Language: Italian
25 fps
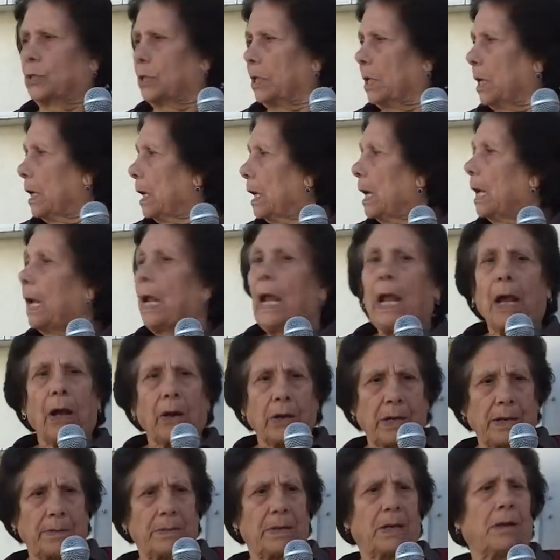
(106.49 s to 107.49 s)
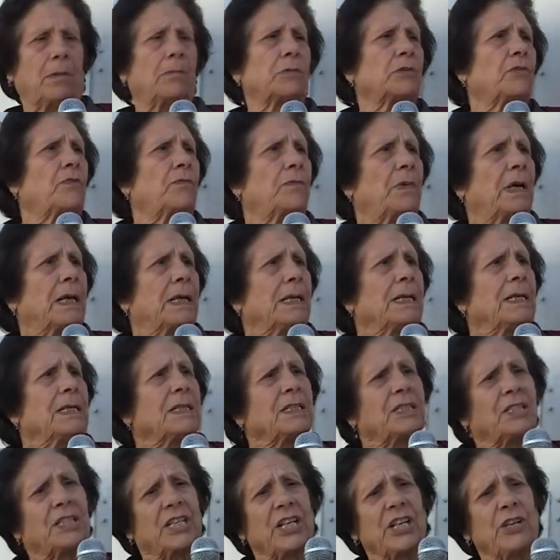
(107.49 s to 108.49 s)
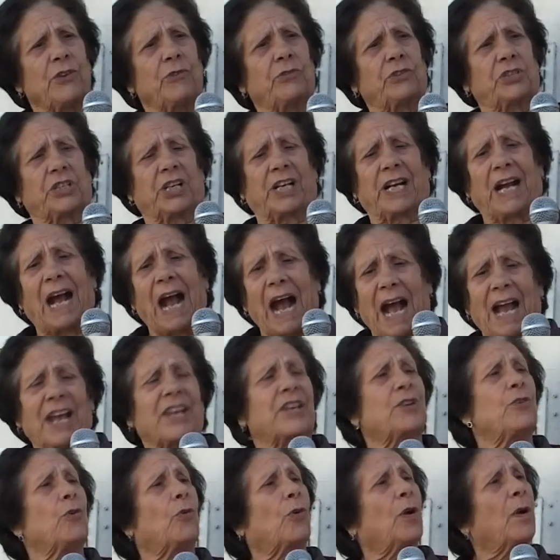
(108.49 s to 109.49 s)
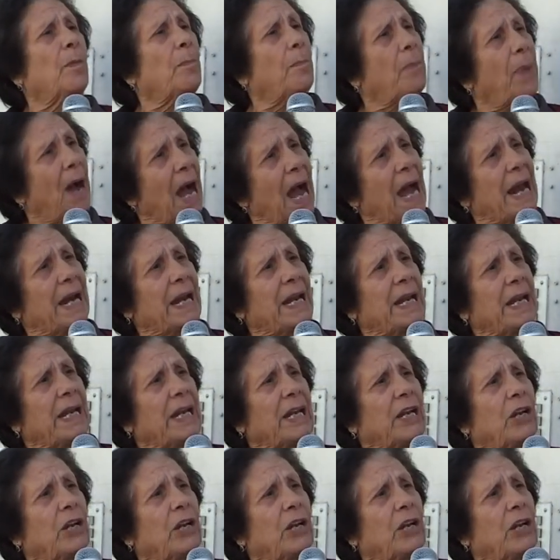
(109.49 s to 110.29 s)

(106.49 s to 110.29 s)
E allora mi ha detto, Se io cercavo più che bani,